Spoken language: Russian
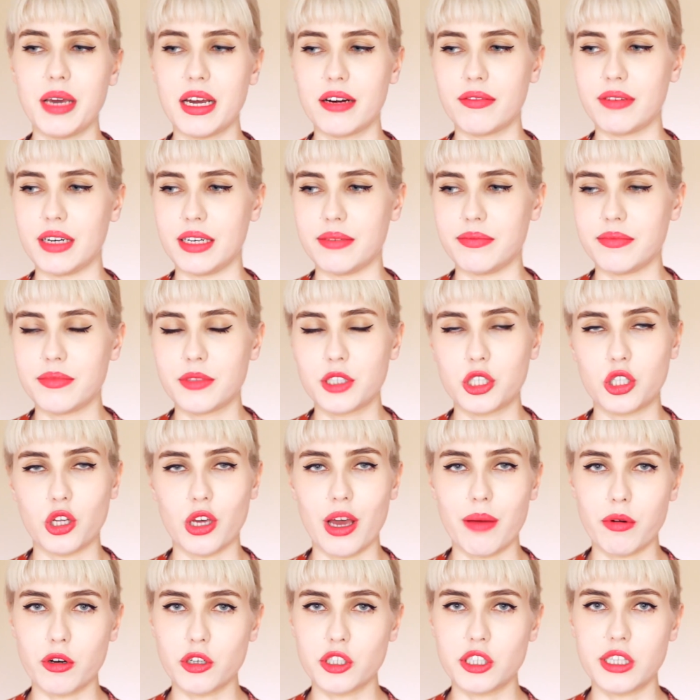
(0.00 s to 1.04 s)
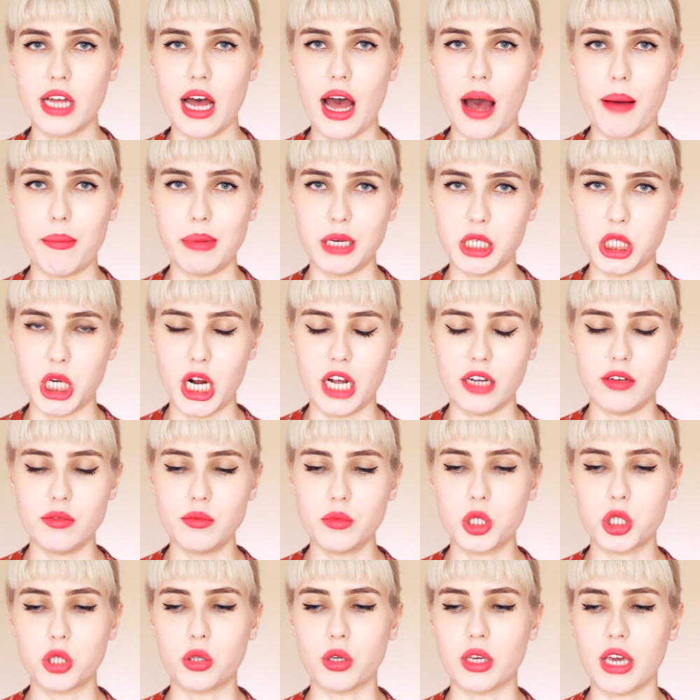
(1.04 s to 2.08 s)
Первое, что я просто обожаю,
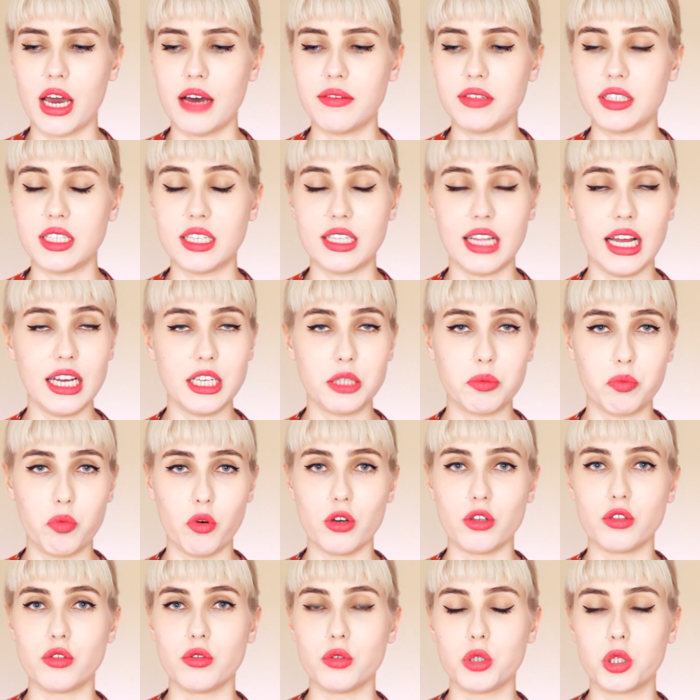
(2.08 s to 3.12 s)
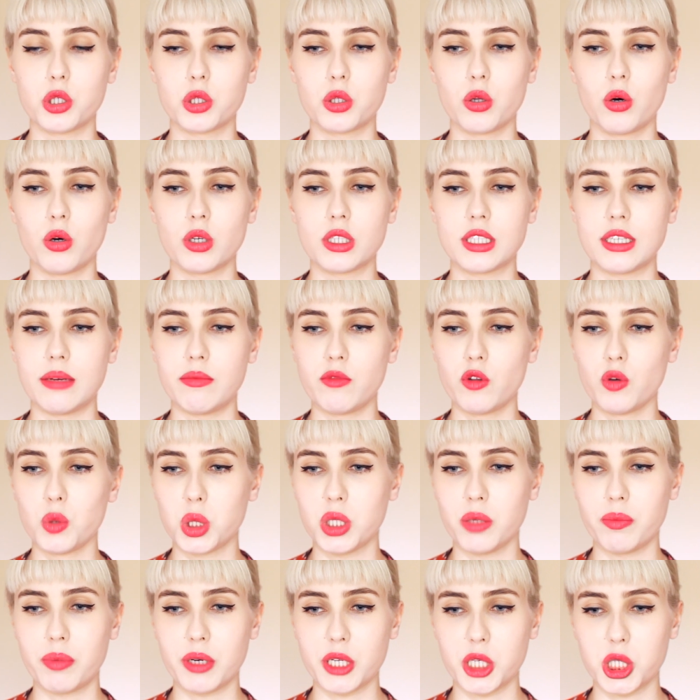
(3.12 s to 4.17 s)
что я всегда использую, что со мной
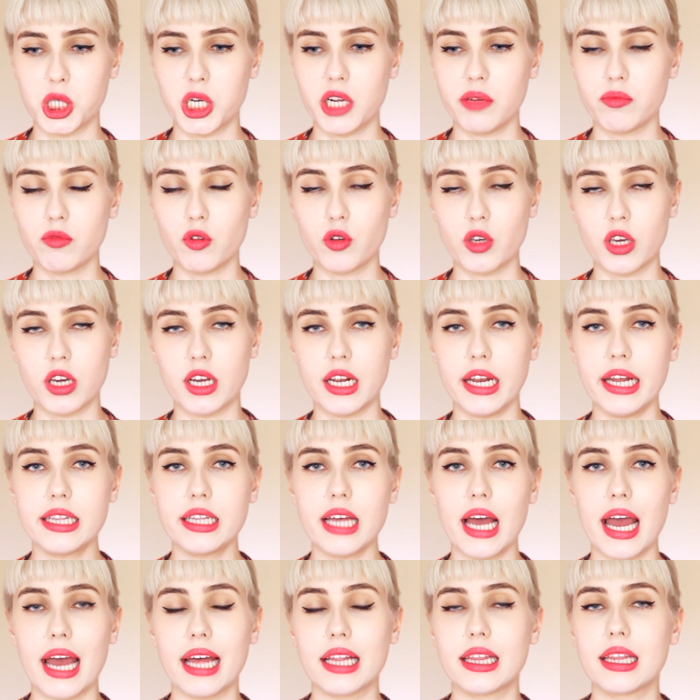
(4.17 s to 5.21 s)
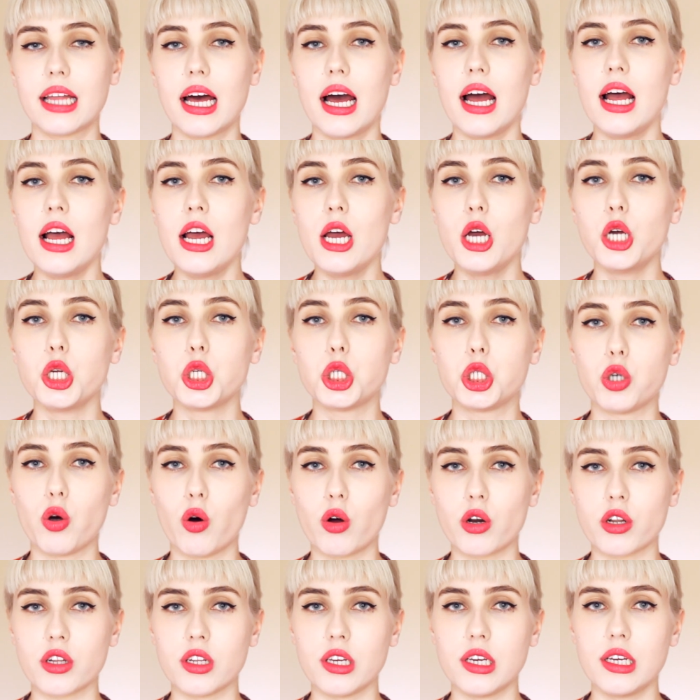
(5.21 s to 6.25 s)
уже на протяжении многих лет, это
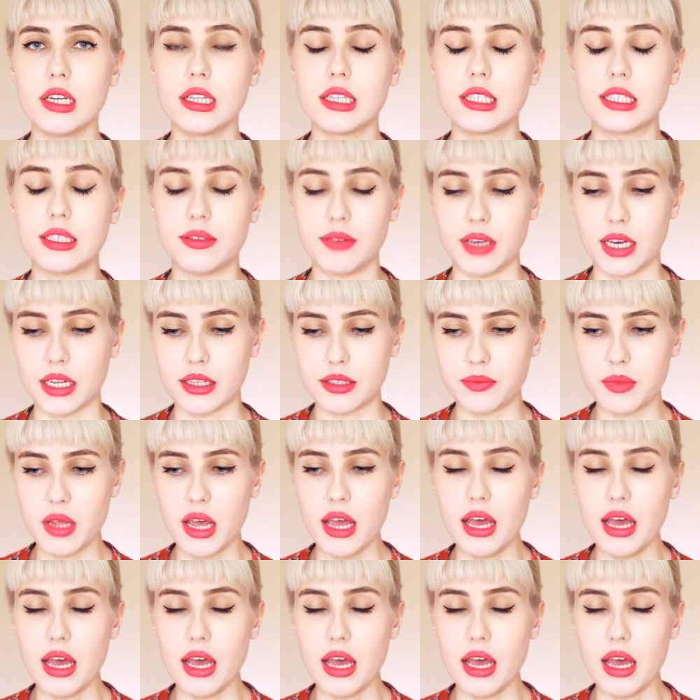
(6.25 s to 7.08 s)
черный цвет.